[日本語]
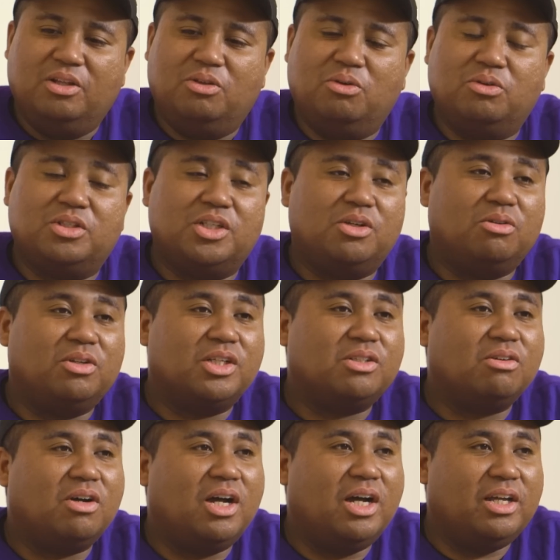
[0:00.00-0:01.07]
当時いろんな
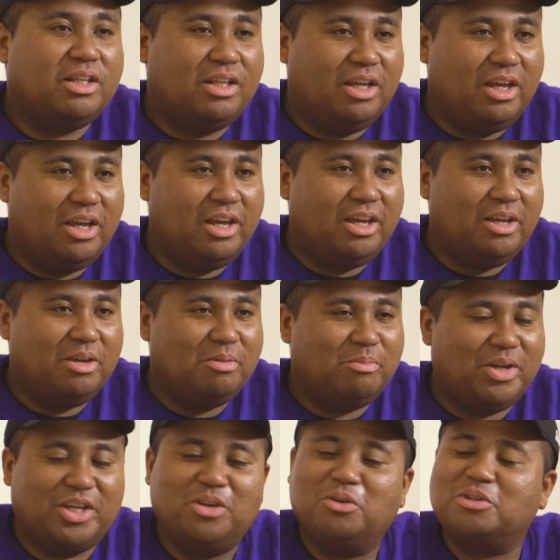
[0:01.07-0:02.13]
人が履いて
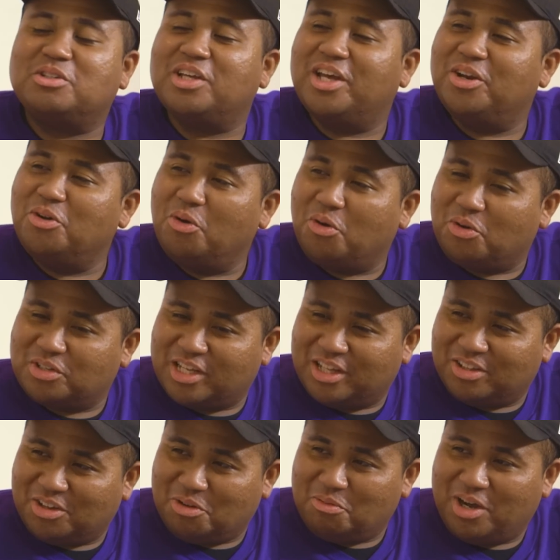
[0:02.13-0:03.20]
まあ、広末涼子さ
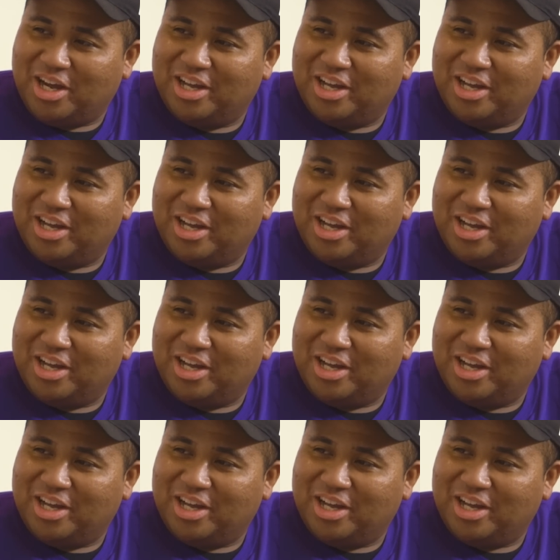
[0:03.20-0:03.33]
んとかも